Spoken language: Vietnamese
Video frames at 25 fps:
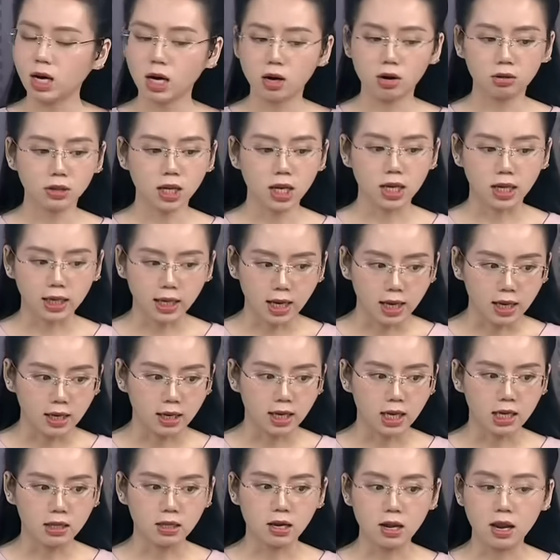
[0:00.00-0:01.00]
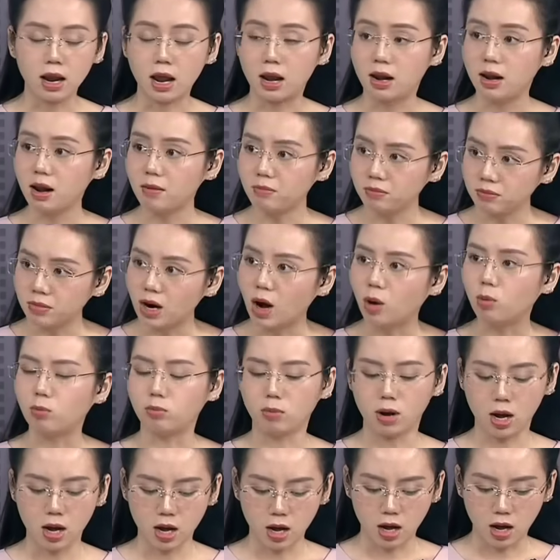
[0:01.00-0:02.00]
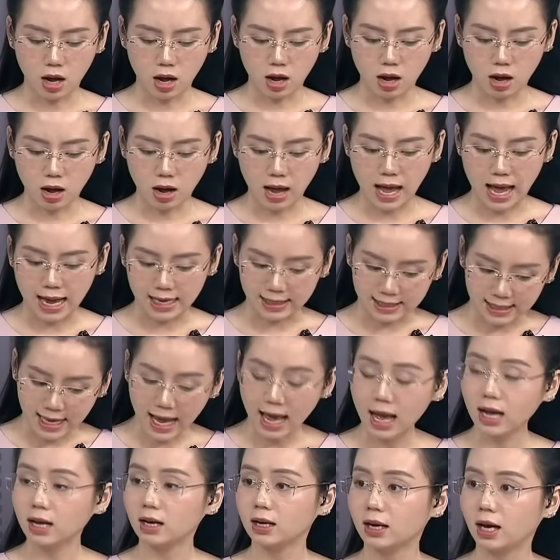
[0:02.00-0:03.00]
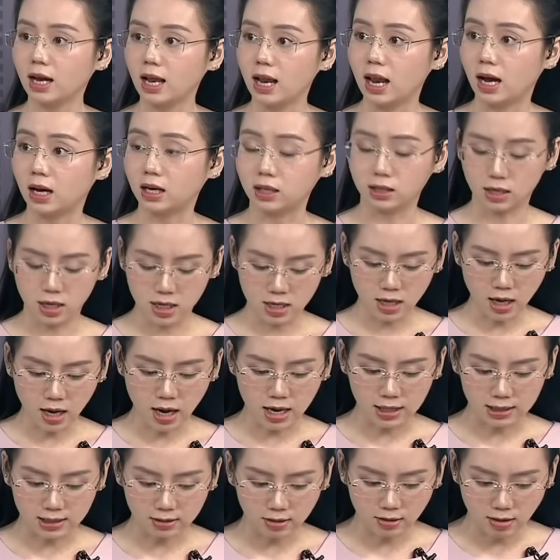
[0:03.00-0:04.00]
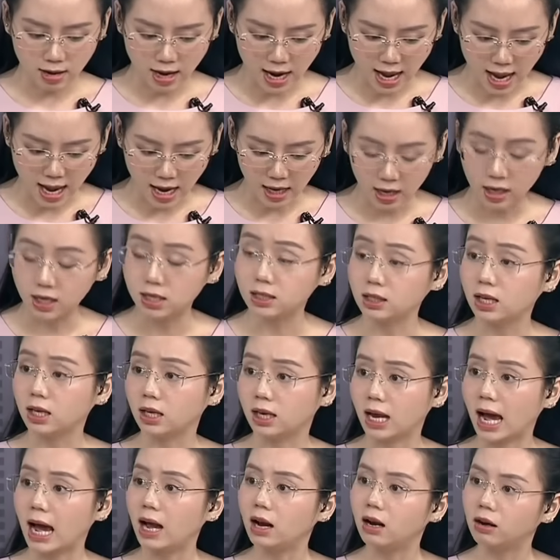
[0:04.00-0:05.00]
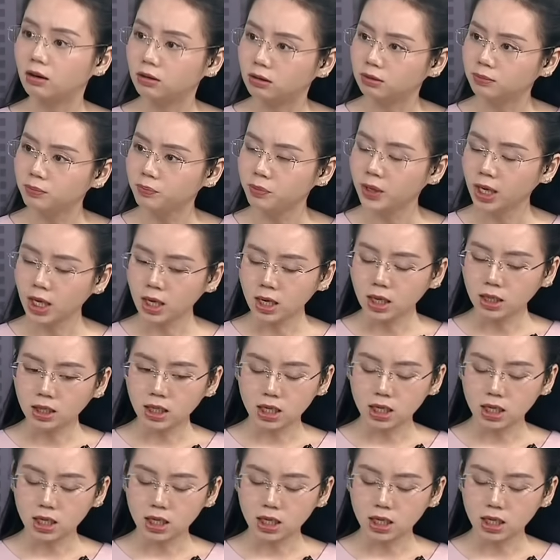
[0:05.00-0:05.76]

thể kể đến như là Lâm Đồng, à, Hà Giang hay là gần đây nhất là Sơn La gây thiệt hại lớn. Thì